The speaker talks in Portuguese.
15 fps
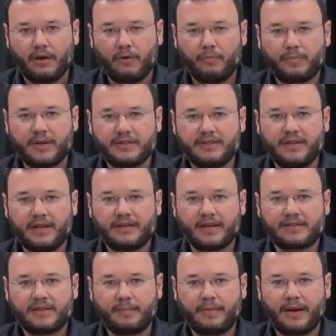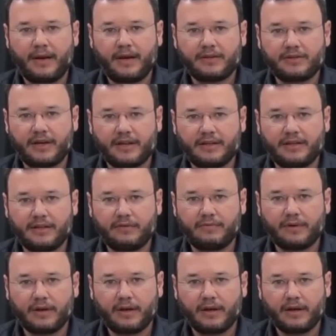o presidente da Assembleia
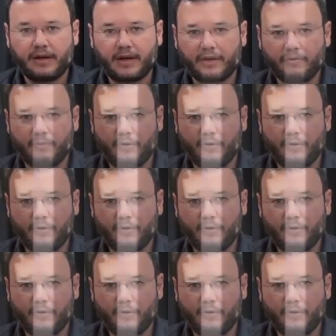Legislativa, Ricardo